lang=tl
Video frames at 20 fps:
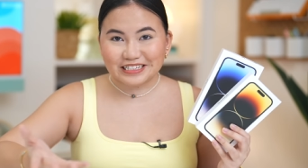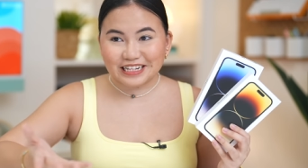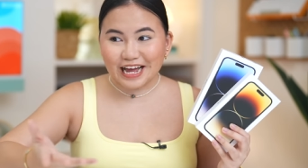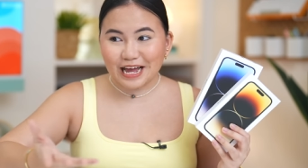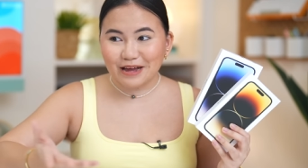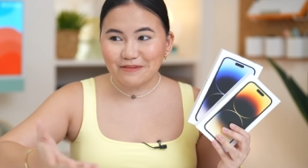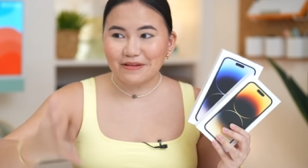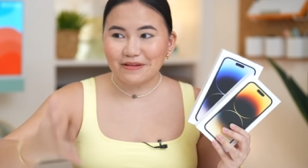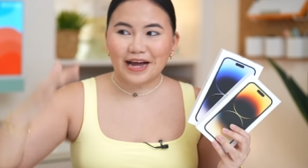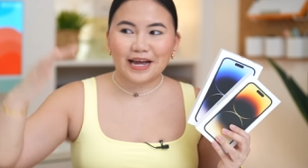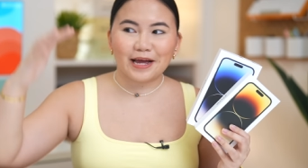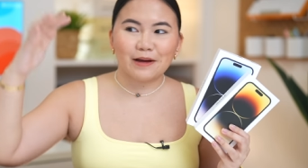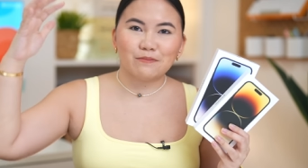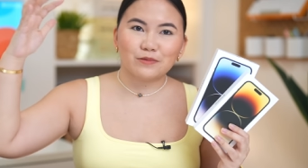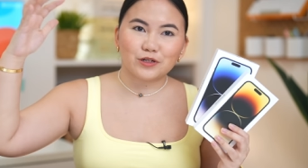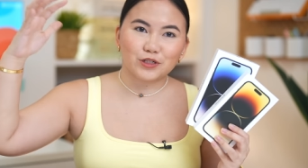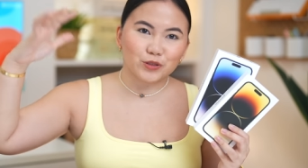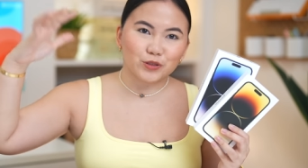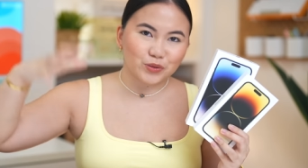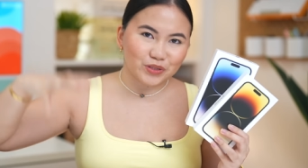time, I
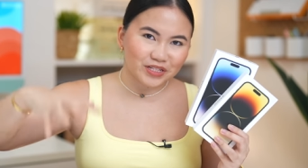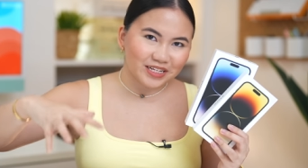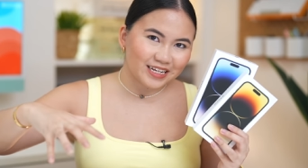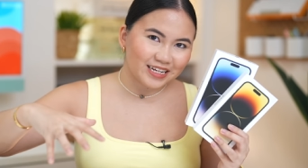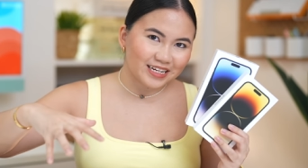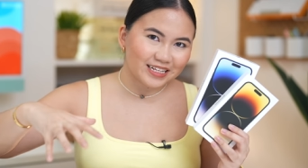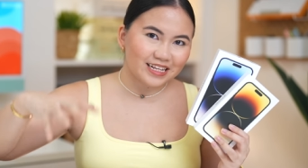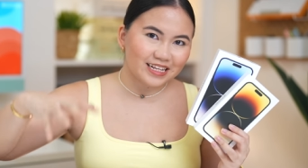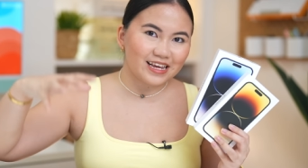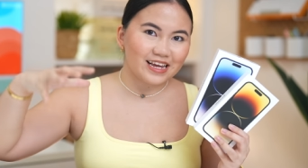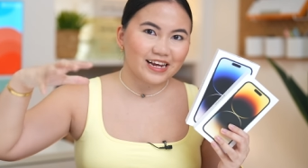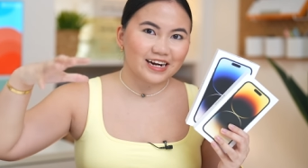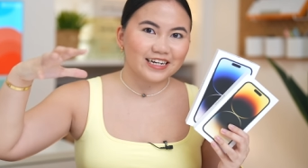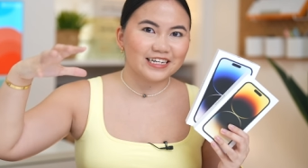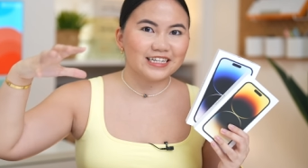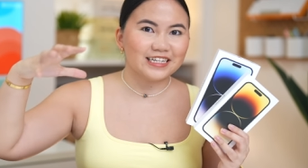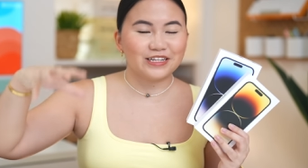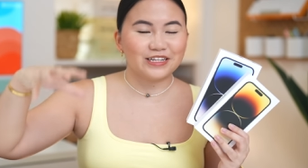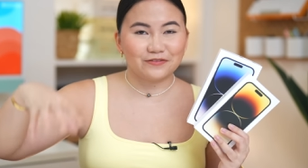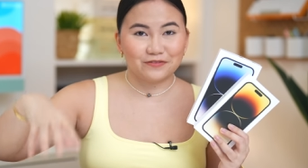am shooting it here
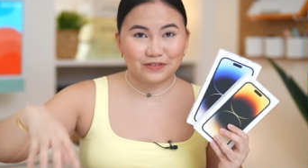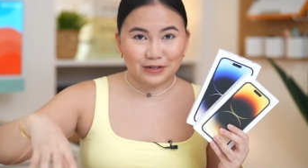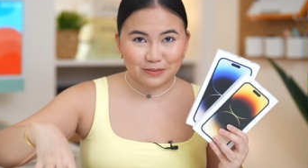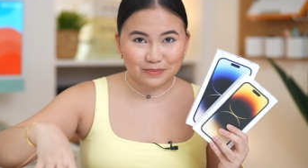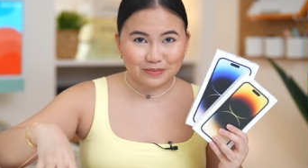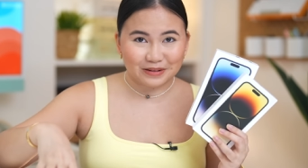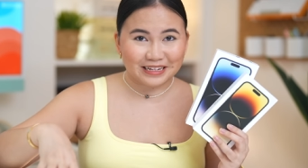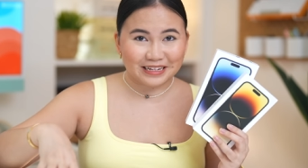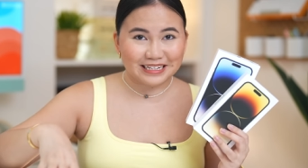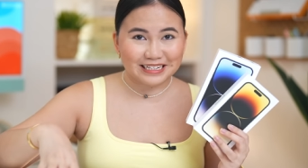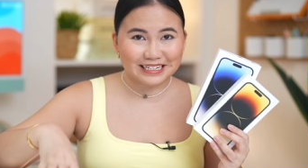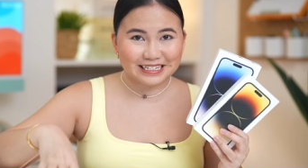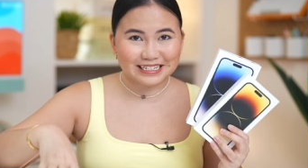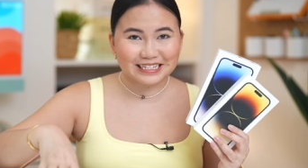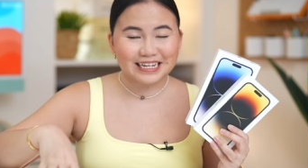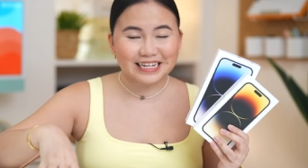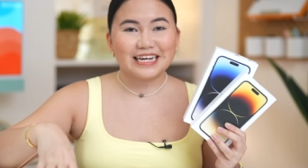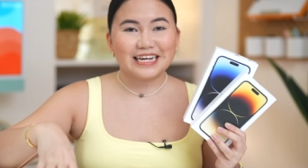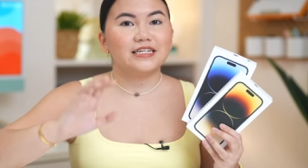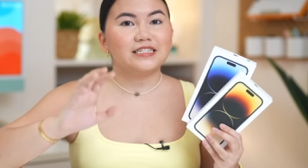in the Philippines
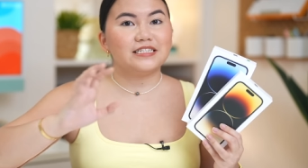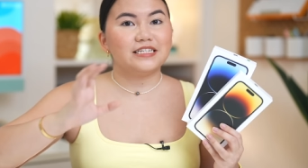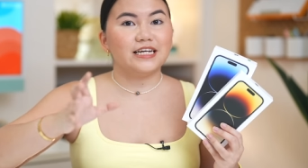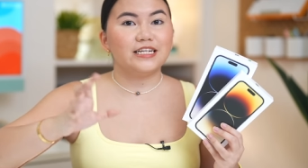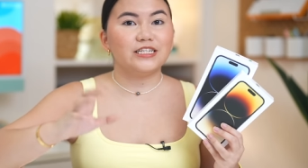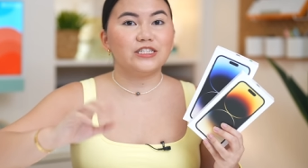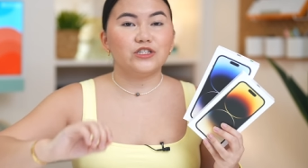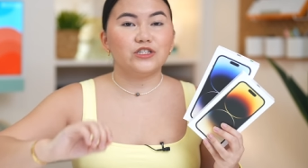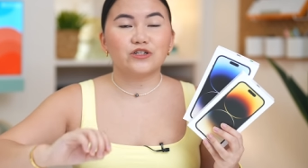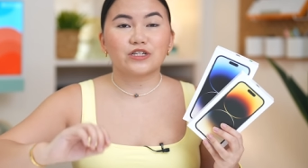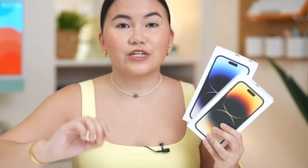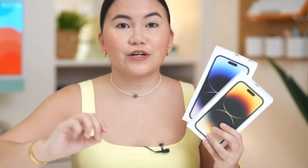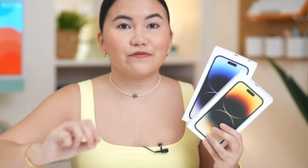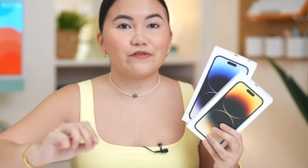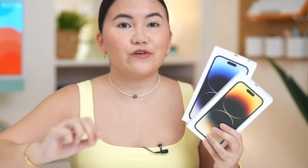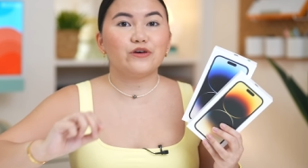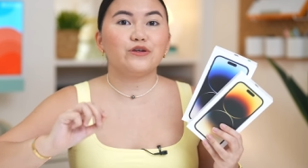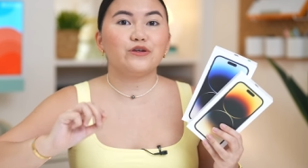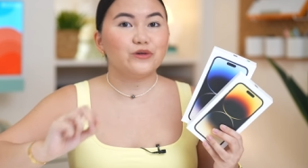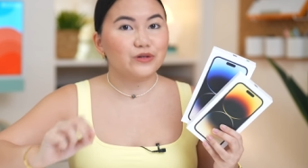since yung
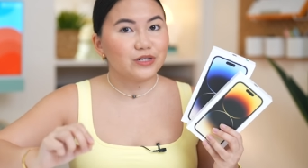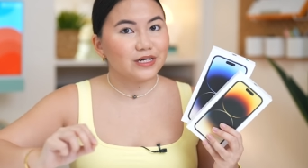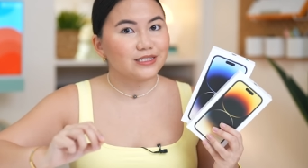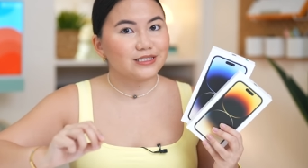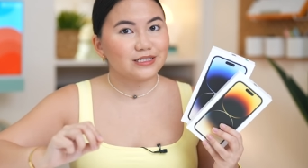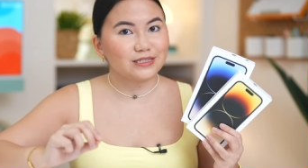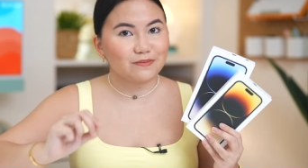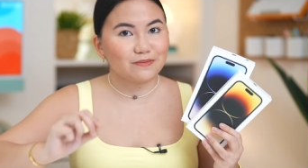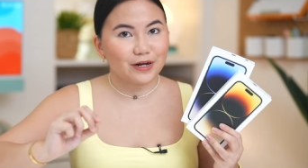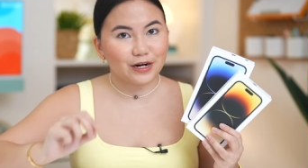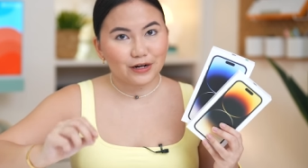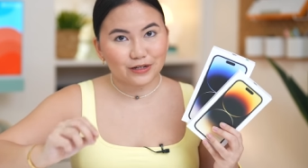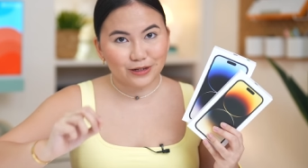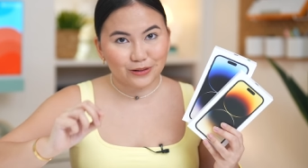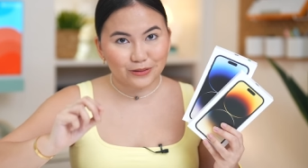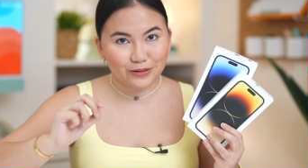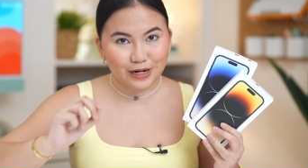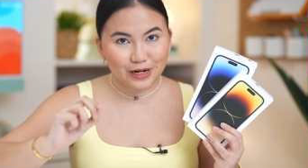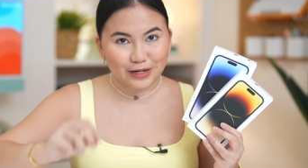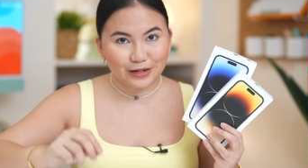review units na meron
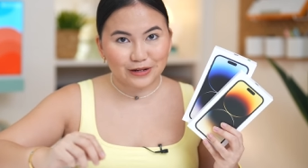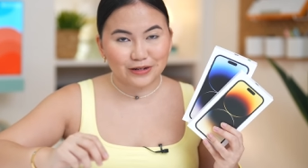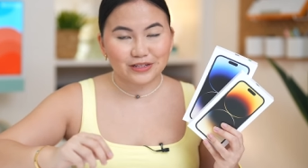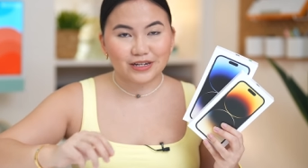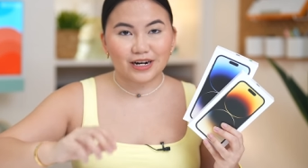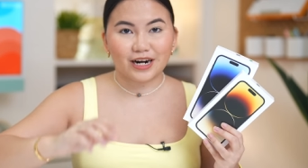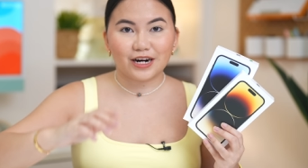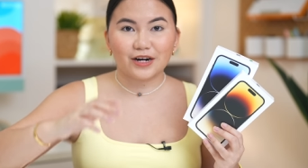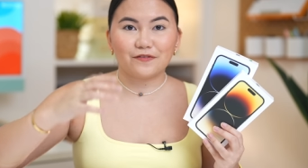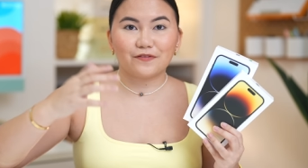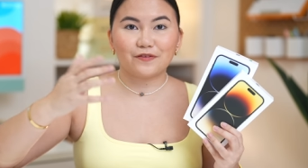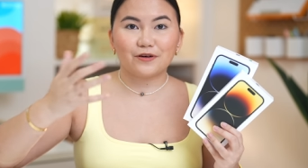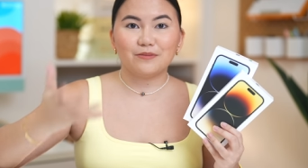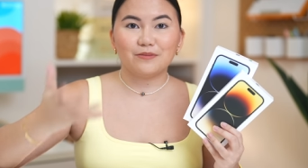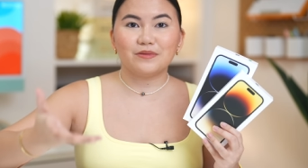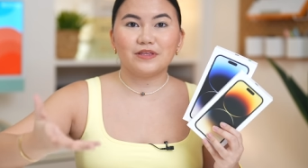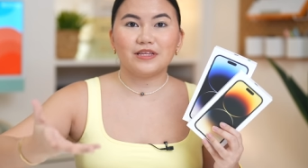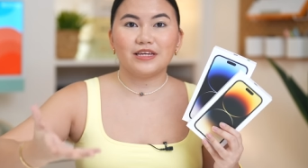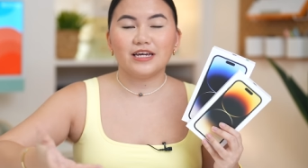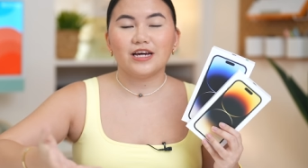ako ngayon are
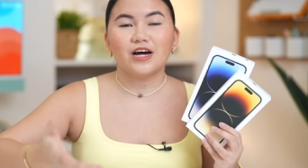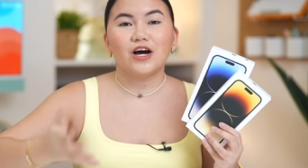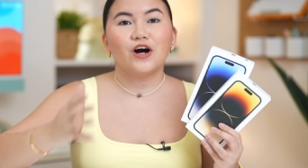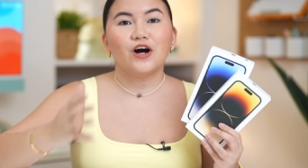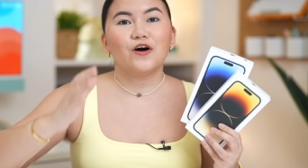from the